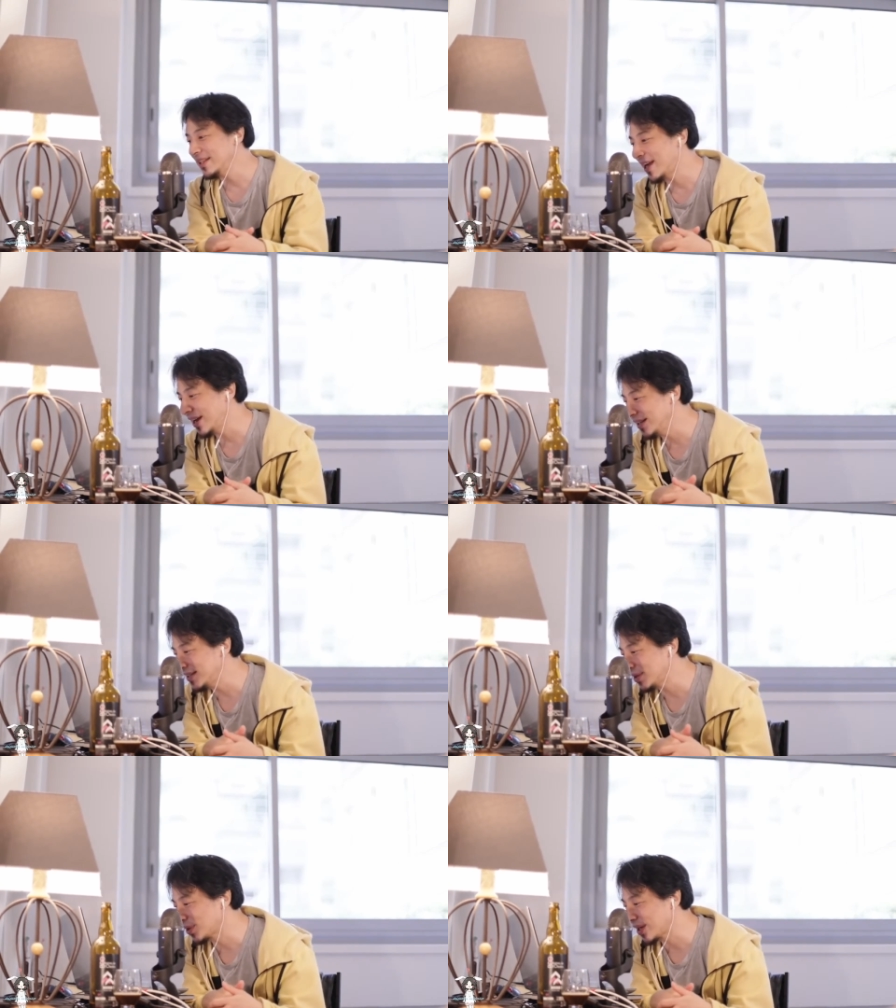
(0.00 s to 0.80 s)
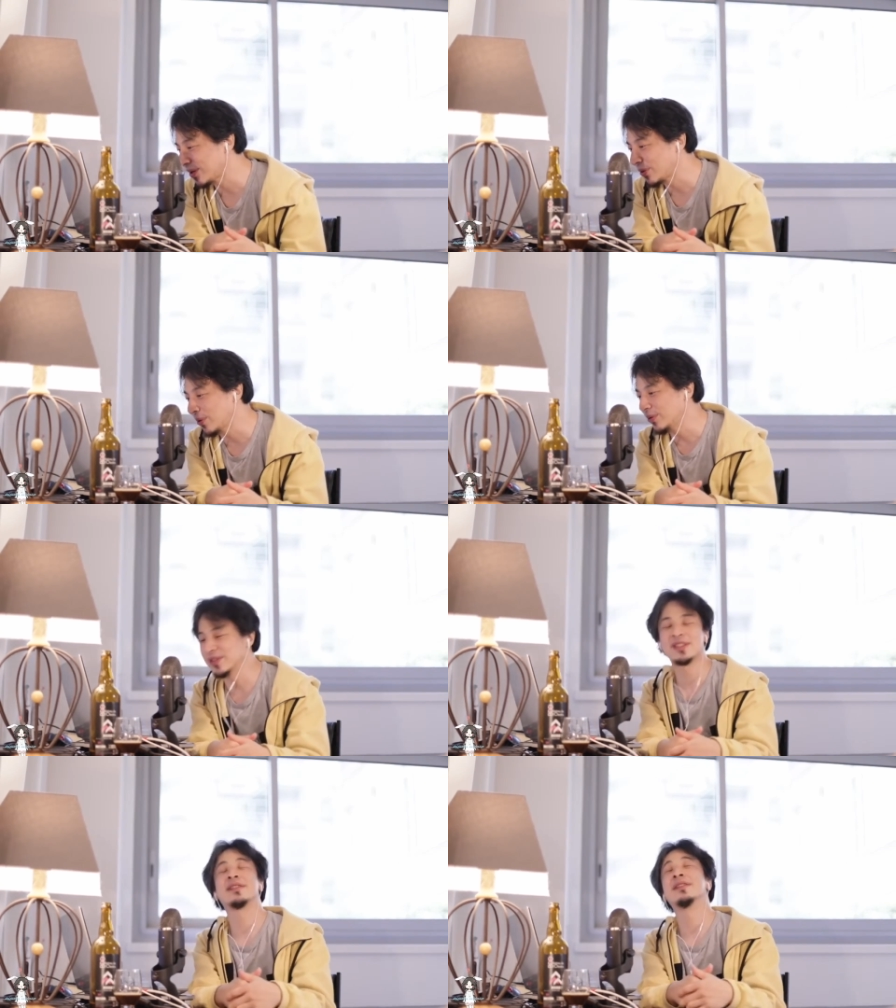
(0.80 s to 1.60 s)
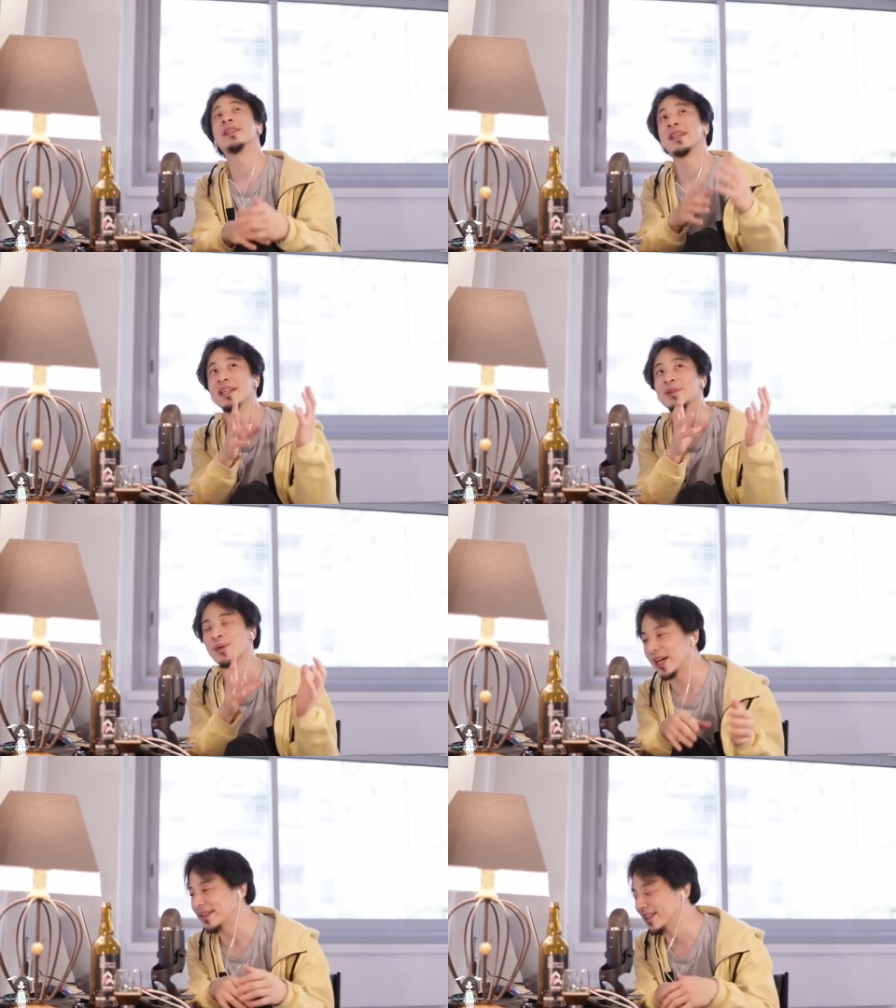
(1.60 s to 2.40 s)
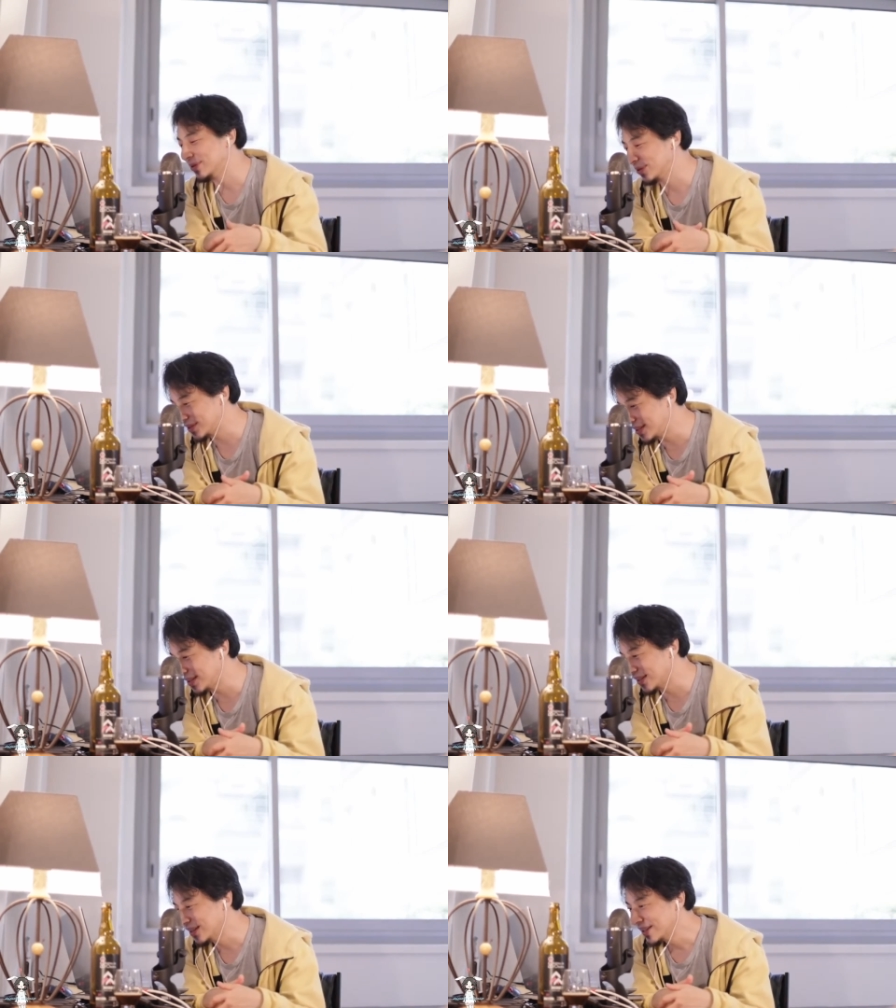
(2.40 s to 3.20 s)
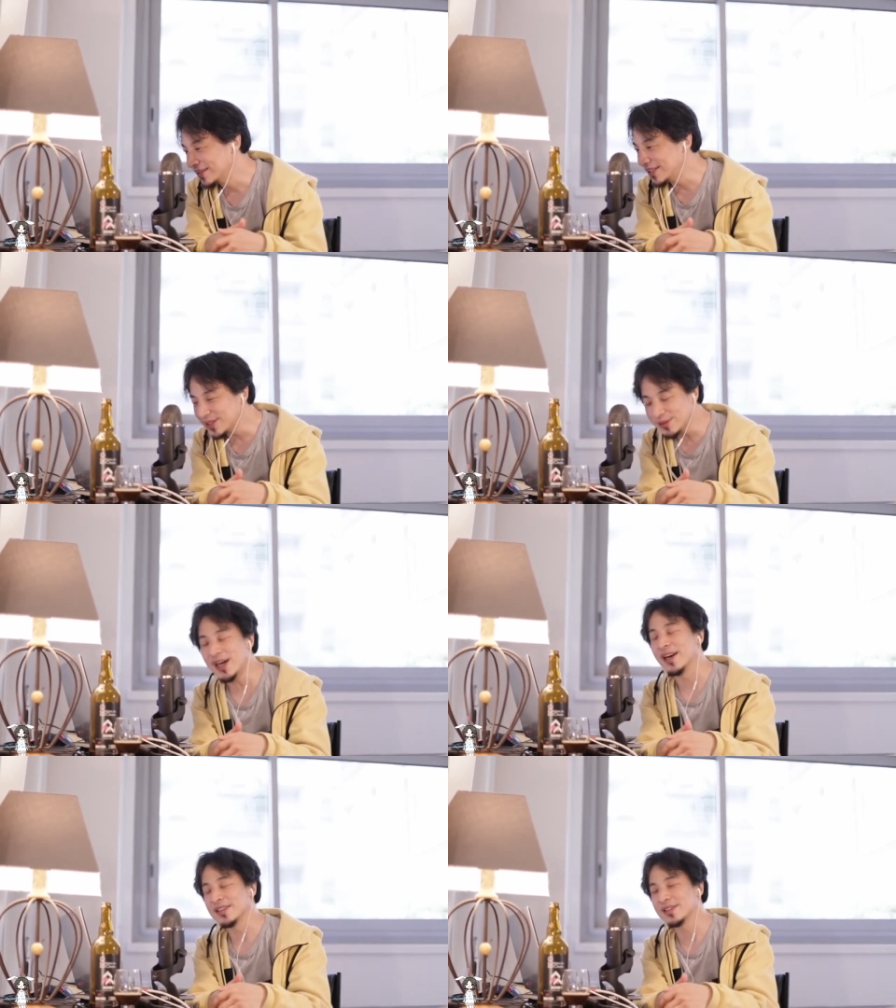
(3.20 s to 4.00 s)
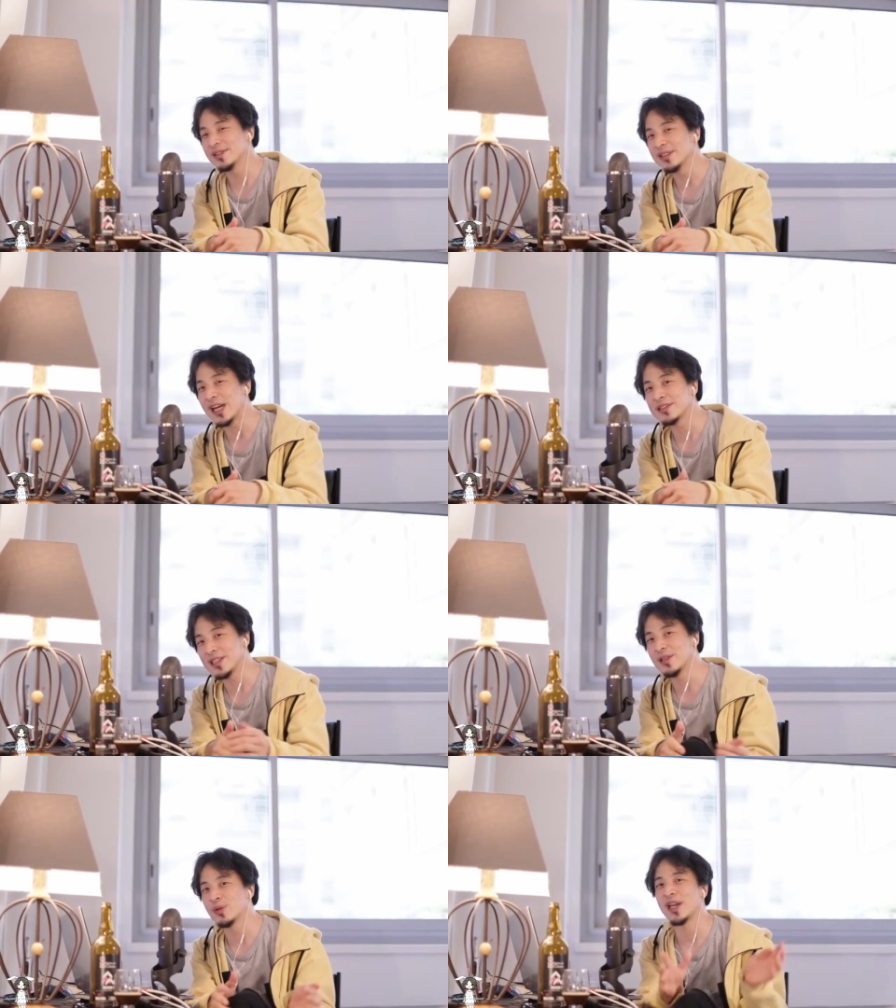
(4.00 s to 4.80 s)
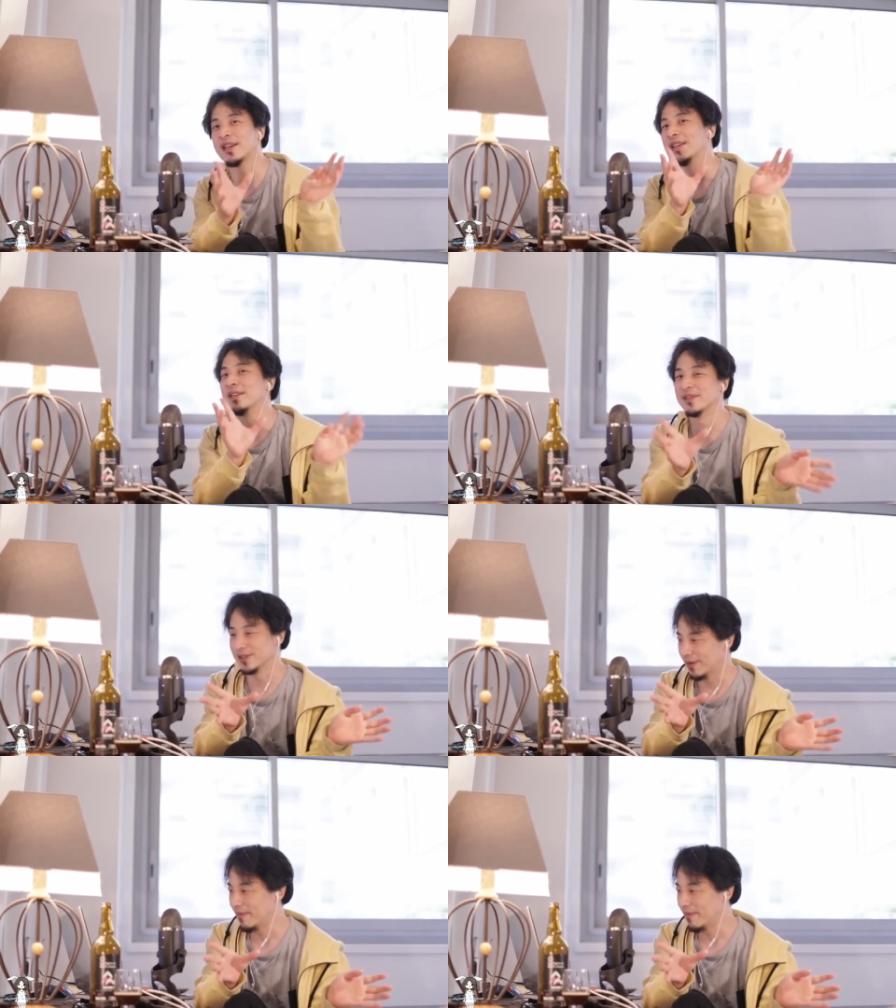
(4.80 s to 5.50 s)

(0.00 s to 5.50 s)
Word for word: な相手と結婚できるのかっていうのって、実は数学的に答えが出てるんですよ。